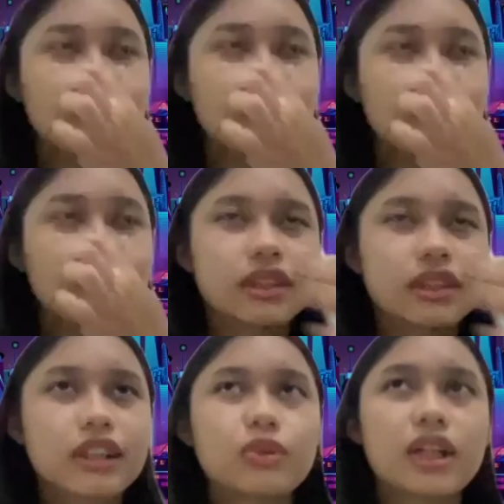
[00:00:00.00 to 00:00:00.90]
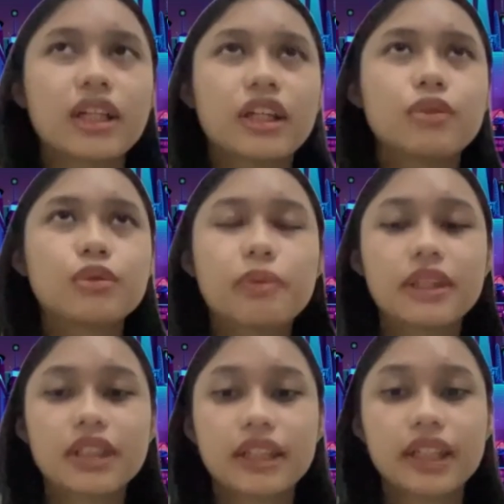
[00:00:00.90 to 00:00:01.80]
setahu saya itu banyak
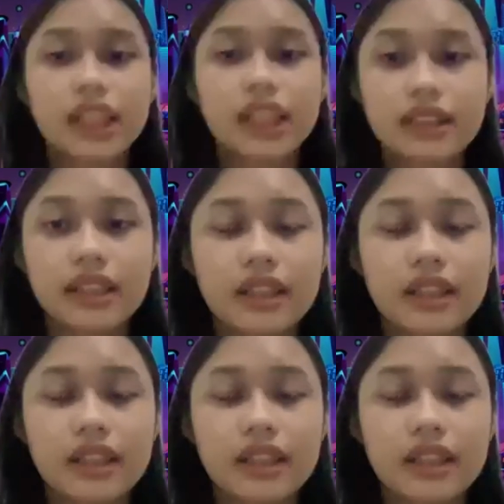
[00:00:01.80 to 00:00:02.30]
crashnya ya.